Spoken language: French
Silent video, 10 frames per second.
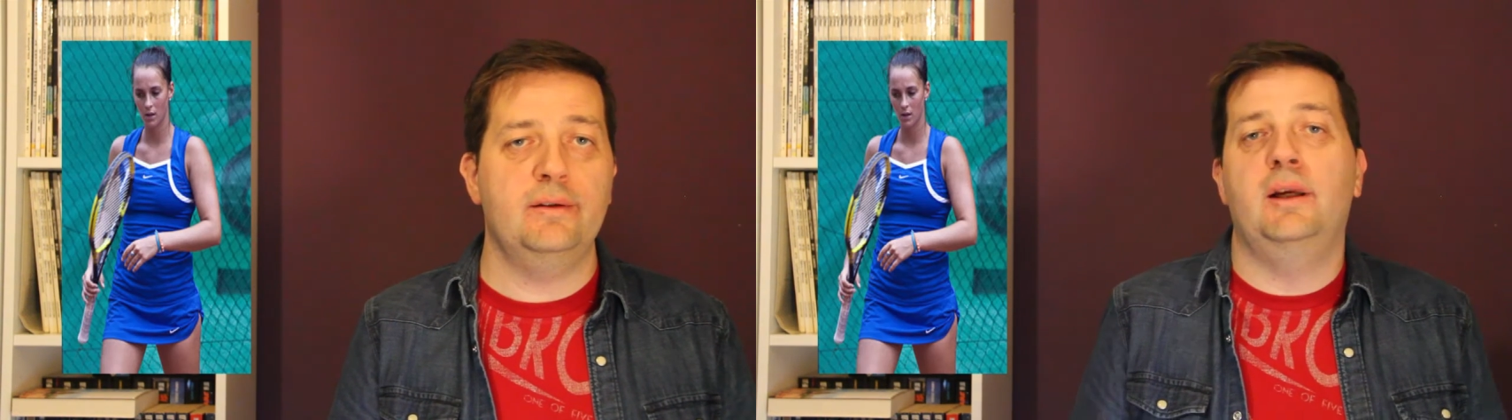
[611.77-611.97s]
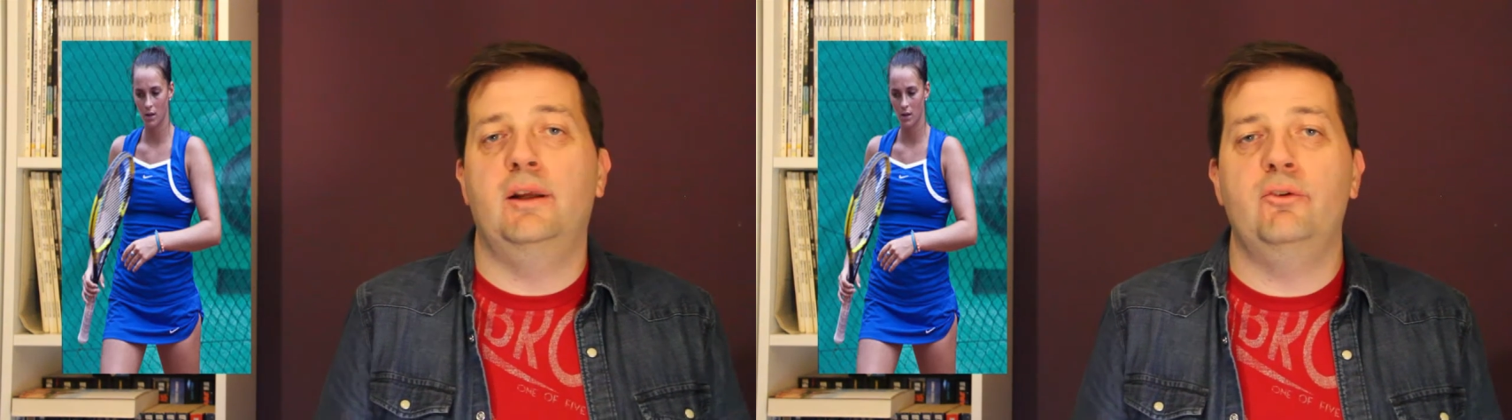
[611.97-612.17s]

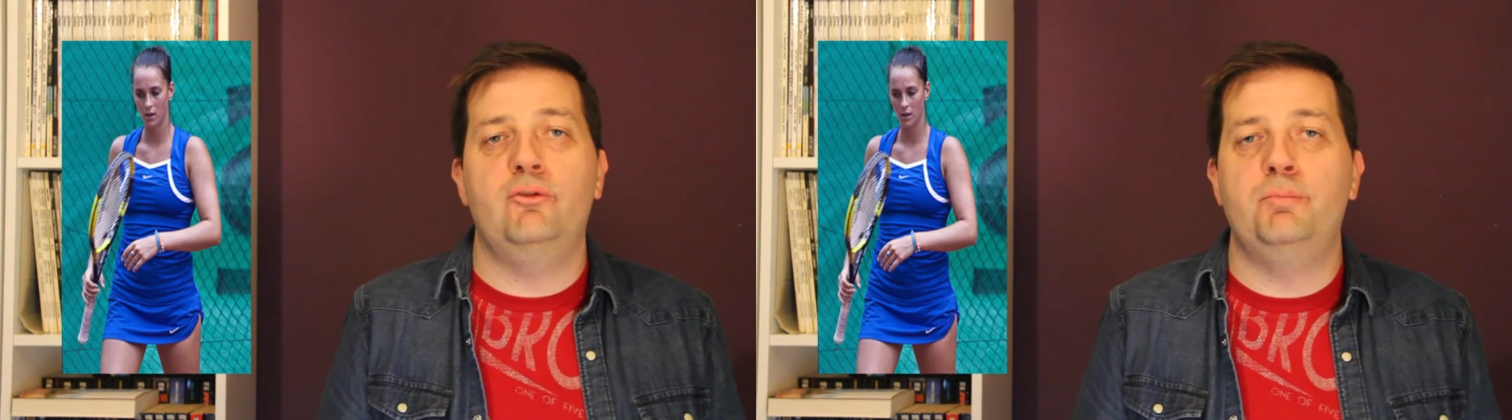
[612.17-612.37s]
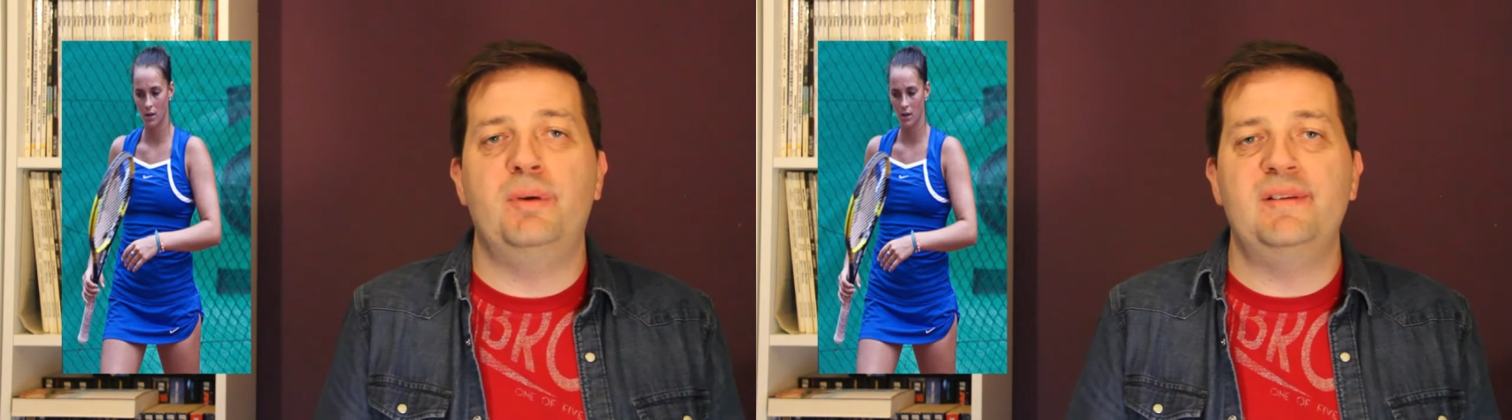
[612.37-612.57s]
et elle ne
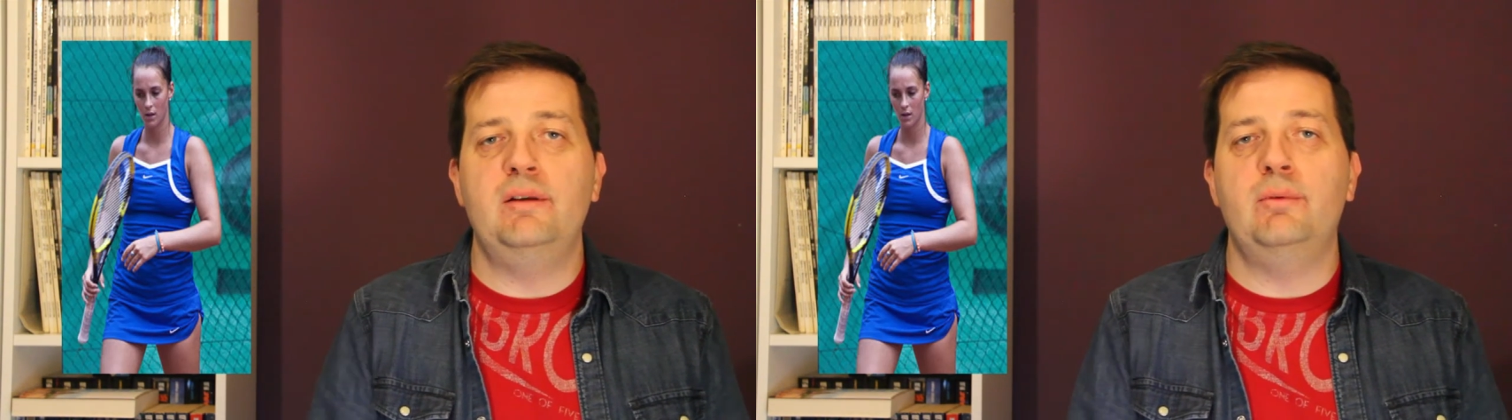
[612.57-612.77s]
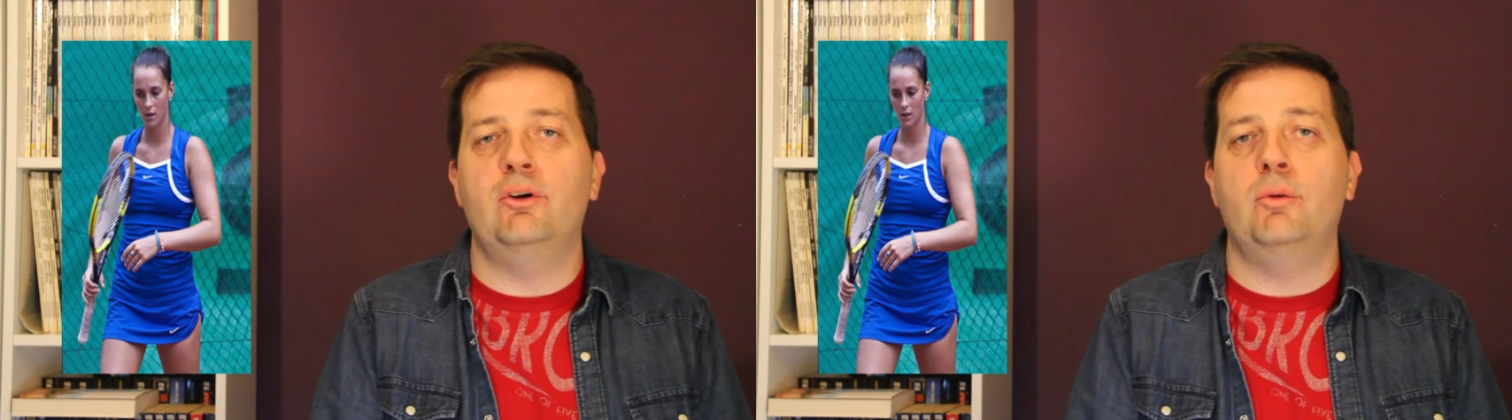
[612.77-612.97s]
fut pas si
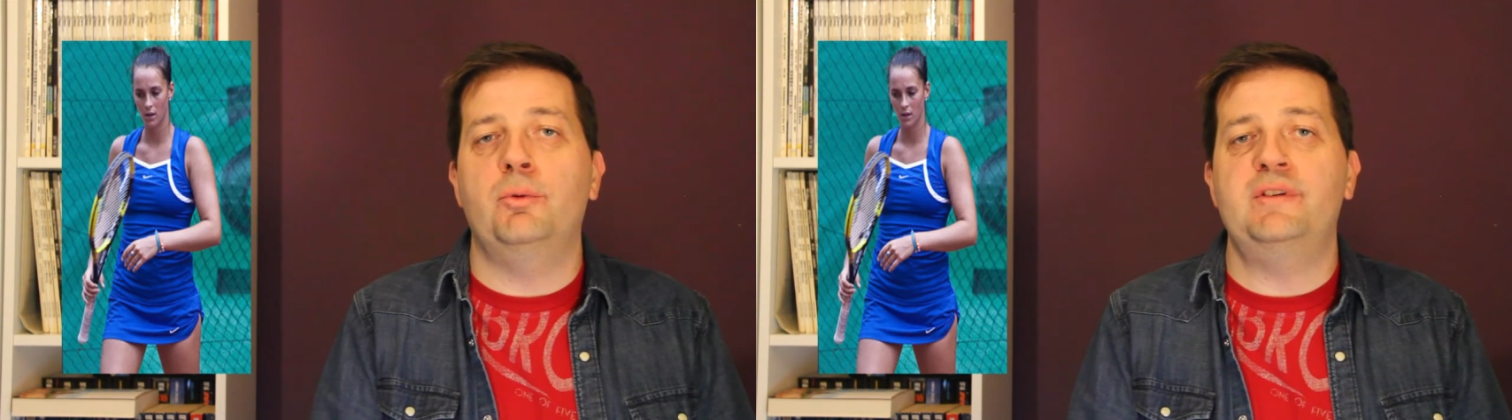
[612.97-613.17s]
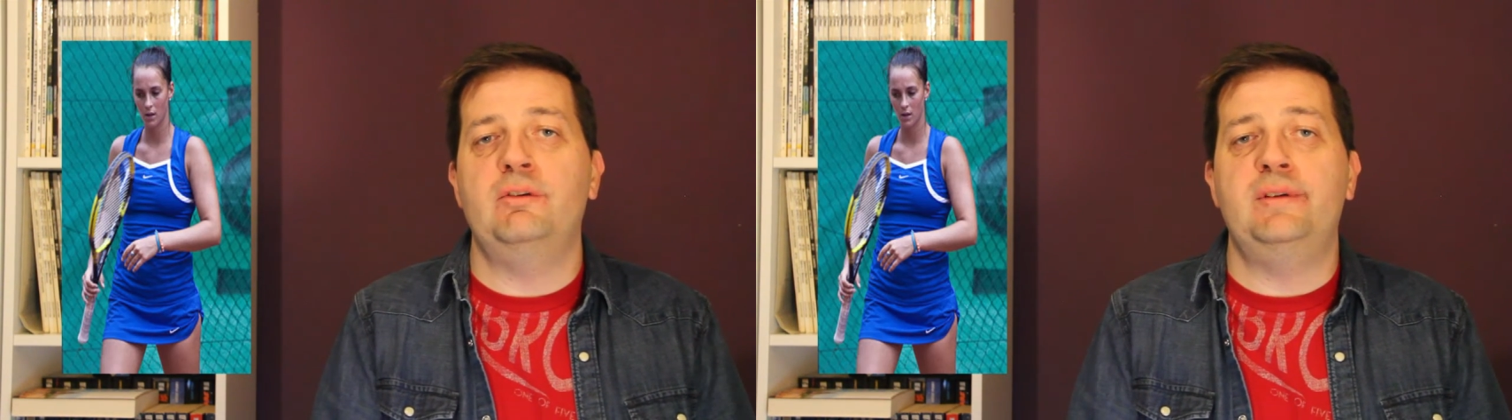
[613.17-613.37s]
loin de
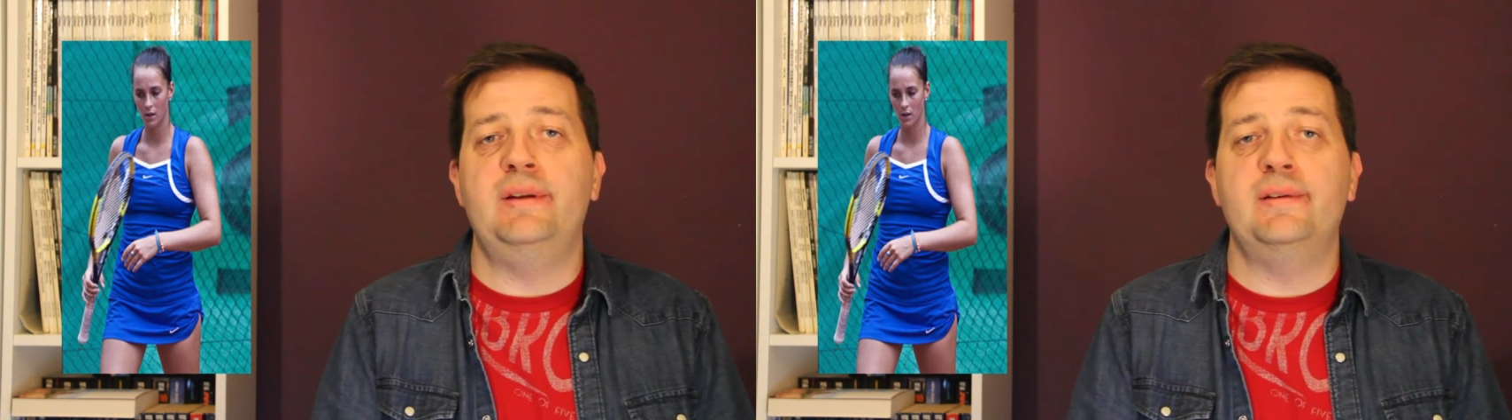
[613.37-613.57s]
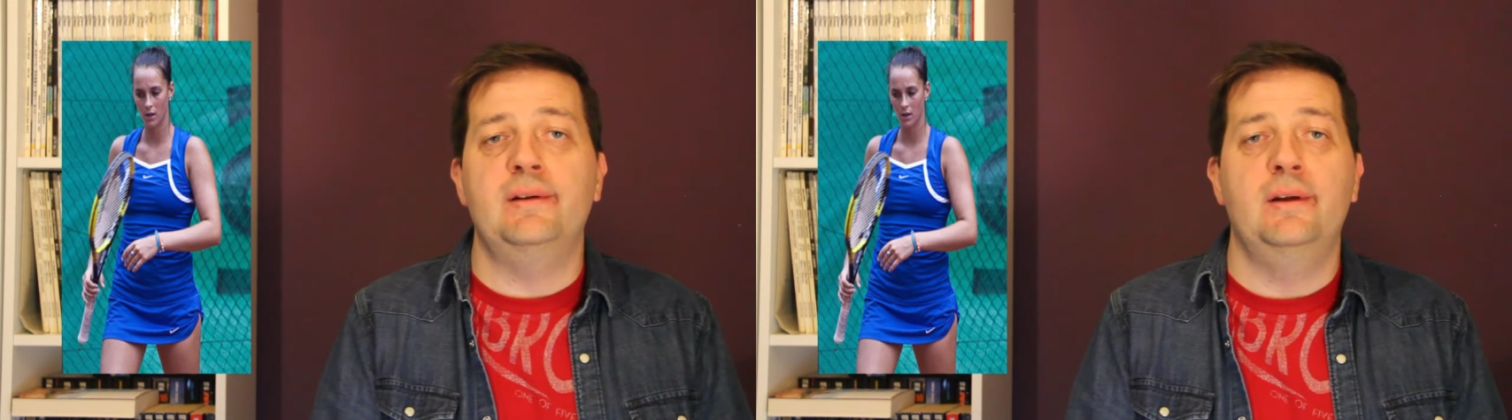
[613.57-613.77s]
remporter le
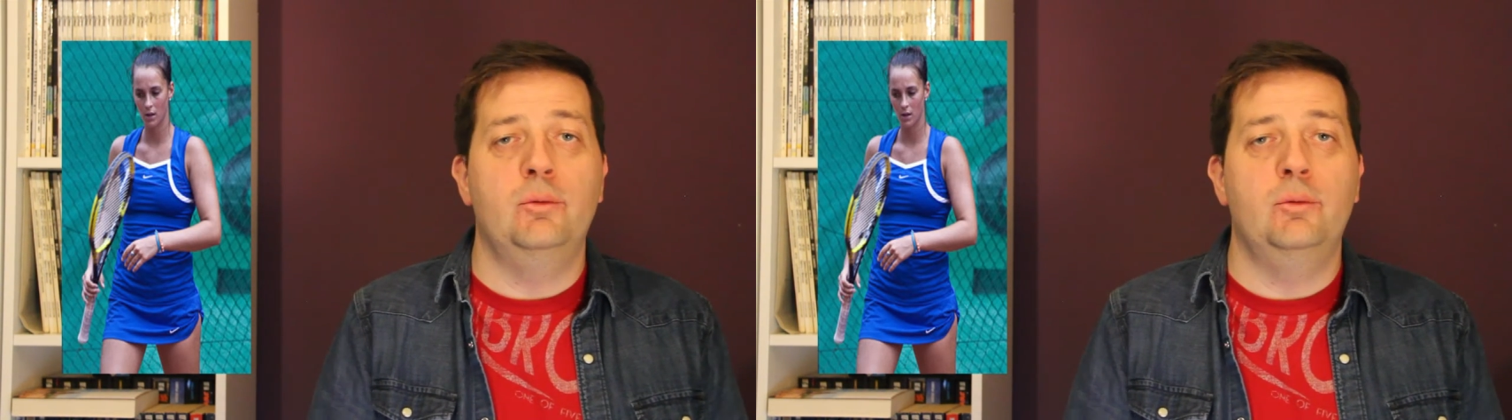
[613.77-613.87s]
titre,